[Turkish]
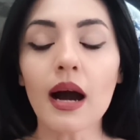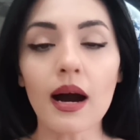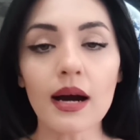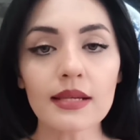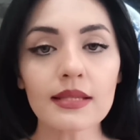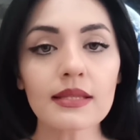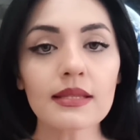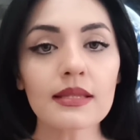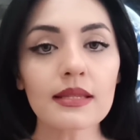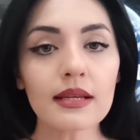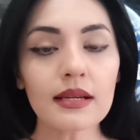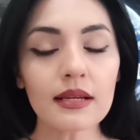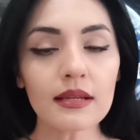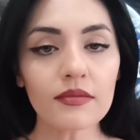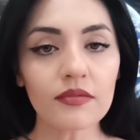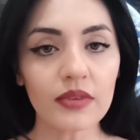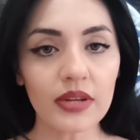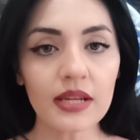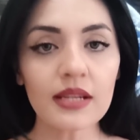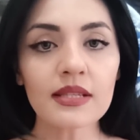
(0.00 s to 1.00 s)

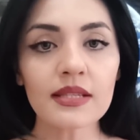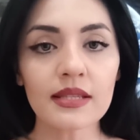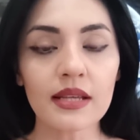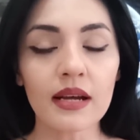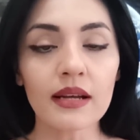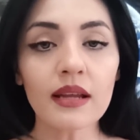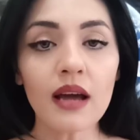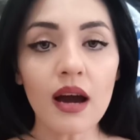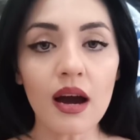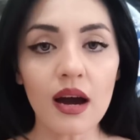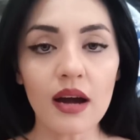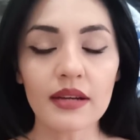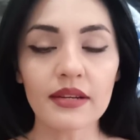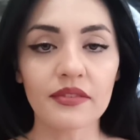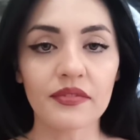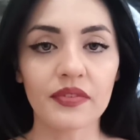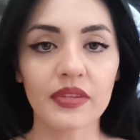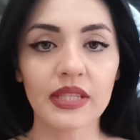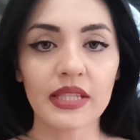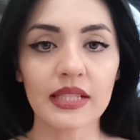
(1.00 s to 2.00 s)
Aslında Vanessa ile
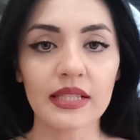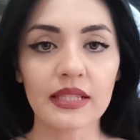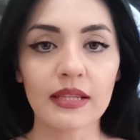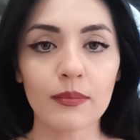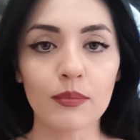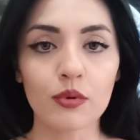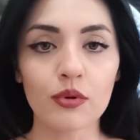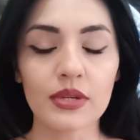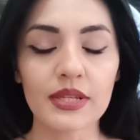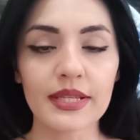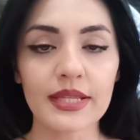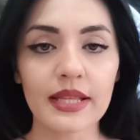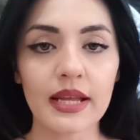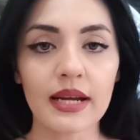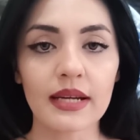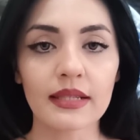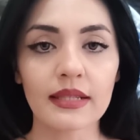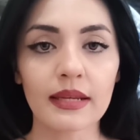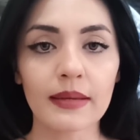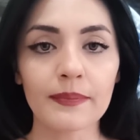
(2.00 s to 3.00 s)
aynı fikirde
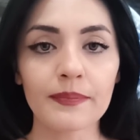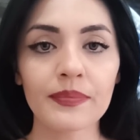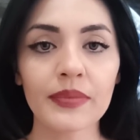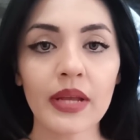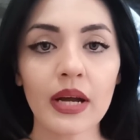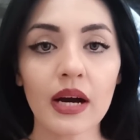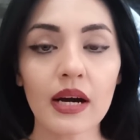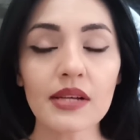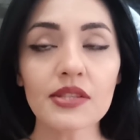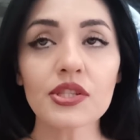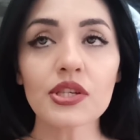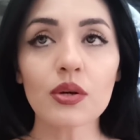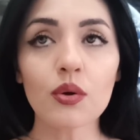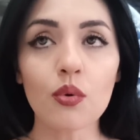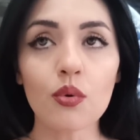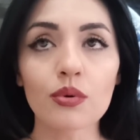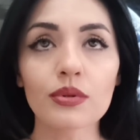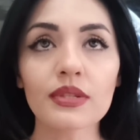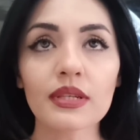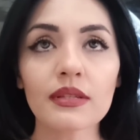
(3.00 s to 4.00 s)
polislerde. Ancak
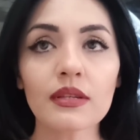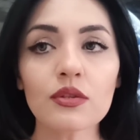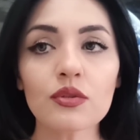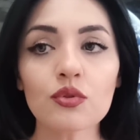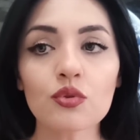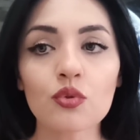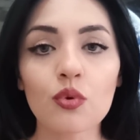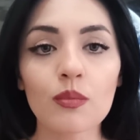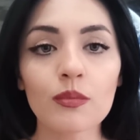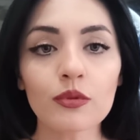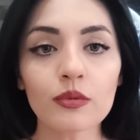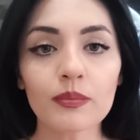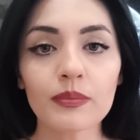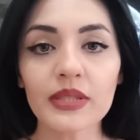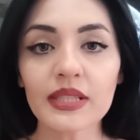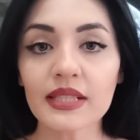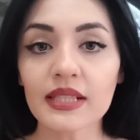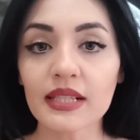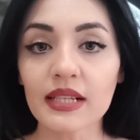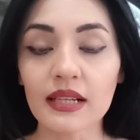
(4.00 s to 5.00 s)
ortada somut
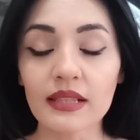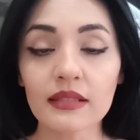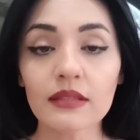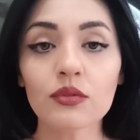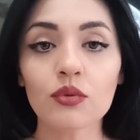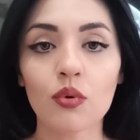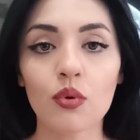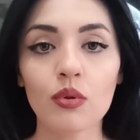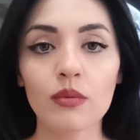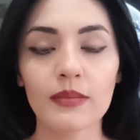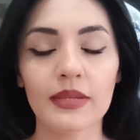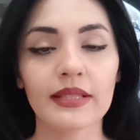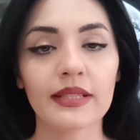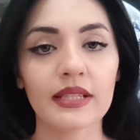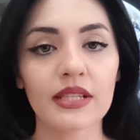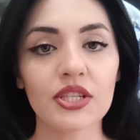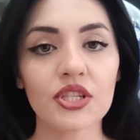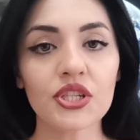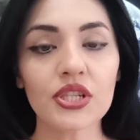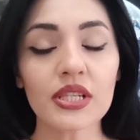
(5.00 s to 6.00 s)
bir kanıt
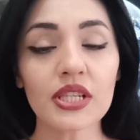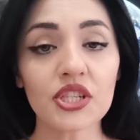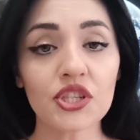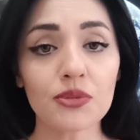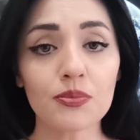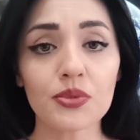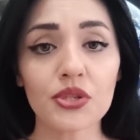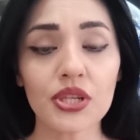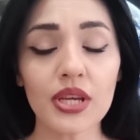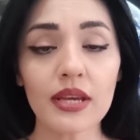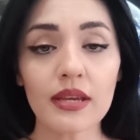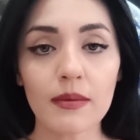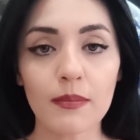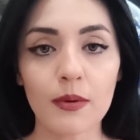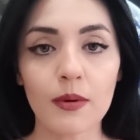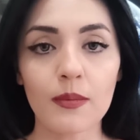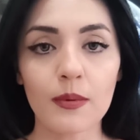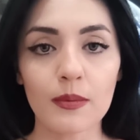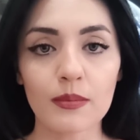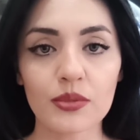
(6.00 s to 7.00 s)
olmadığı için hiçbir şey
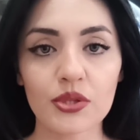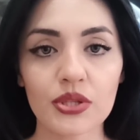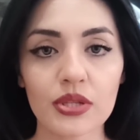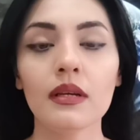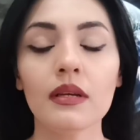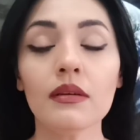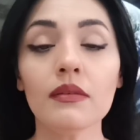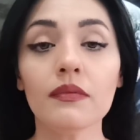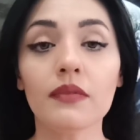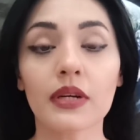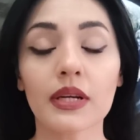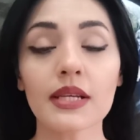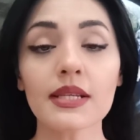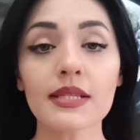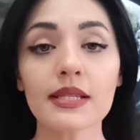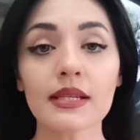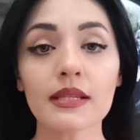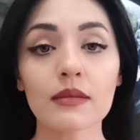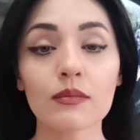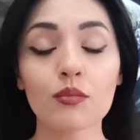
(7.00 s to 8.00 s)
yapamamışlar.
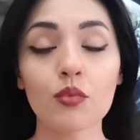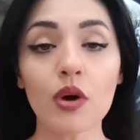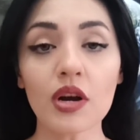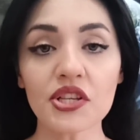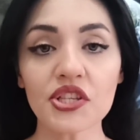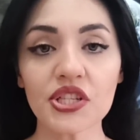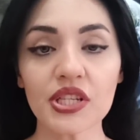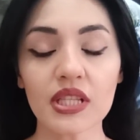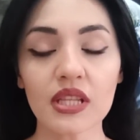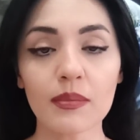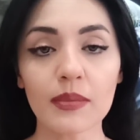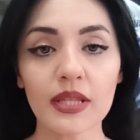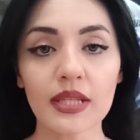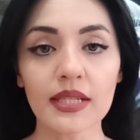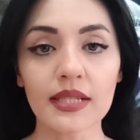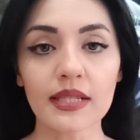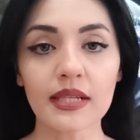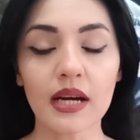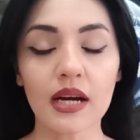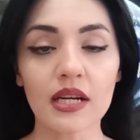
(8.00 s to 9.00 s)
Vanessa'nın bu
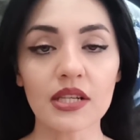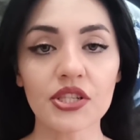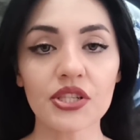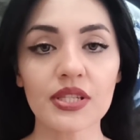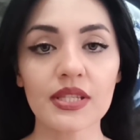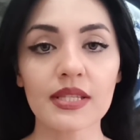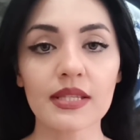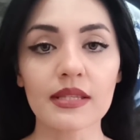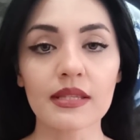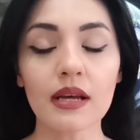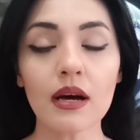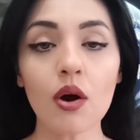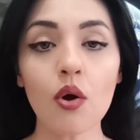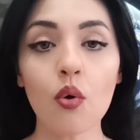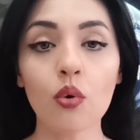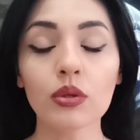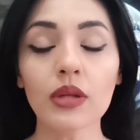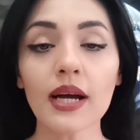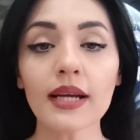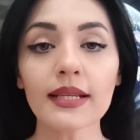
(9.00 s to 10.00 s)
açıklamaları karşısında
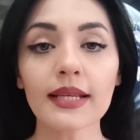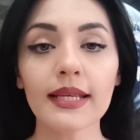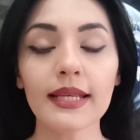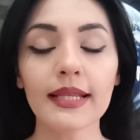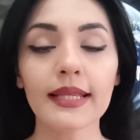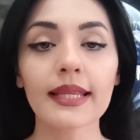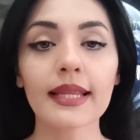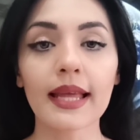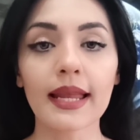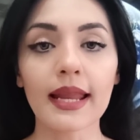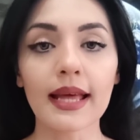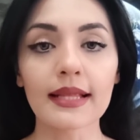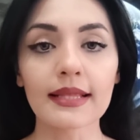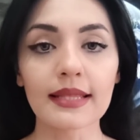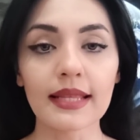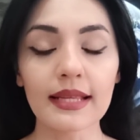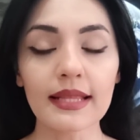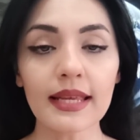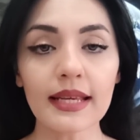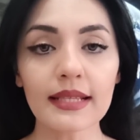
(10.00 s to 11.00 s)
olayla
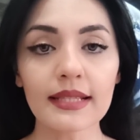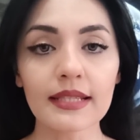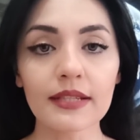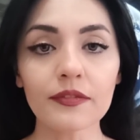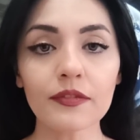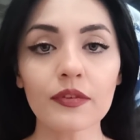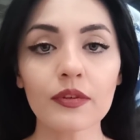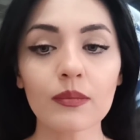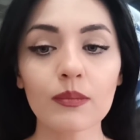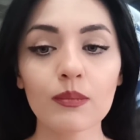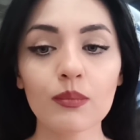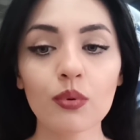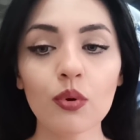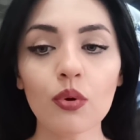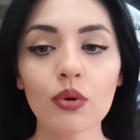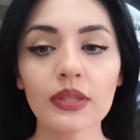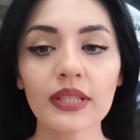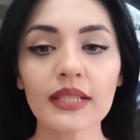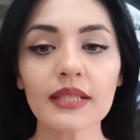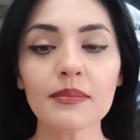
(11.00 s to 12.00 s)
ilgilenen dedektif
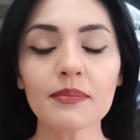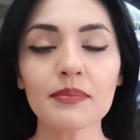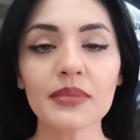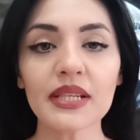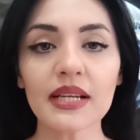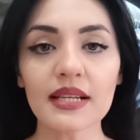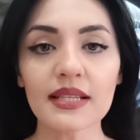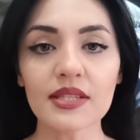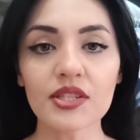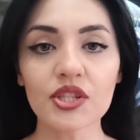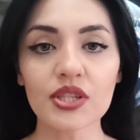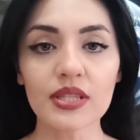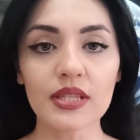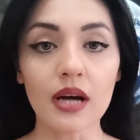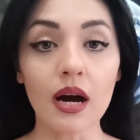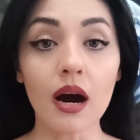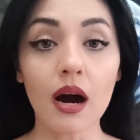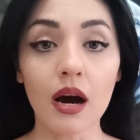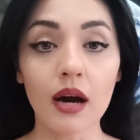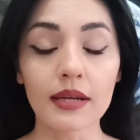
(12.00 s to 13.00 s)
bu olayı birazcık
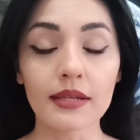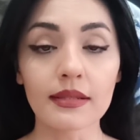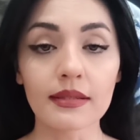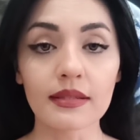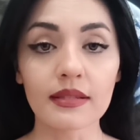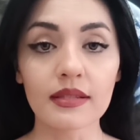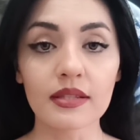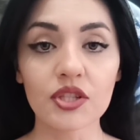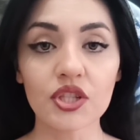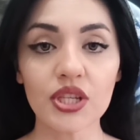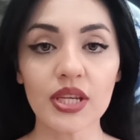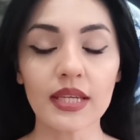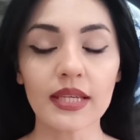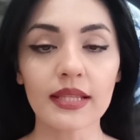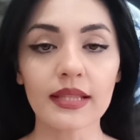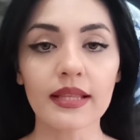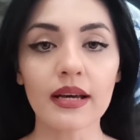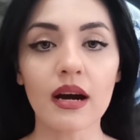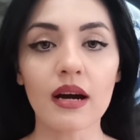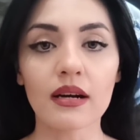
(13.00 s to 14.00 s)
daha ayrıntılı şekilde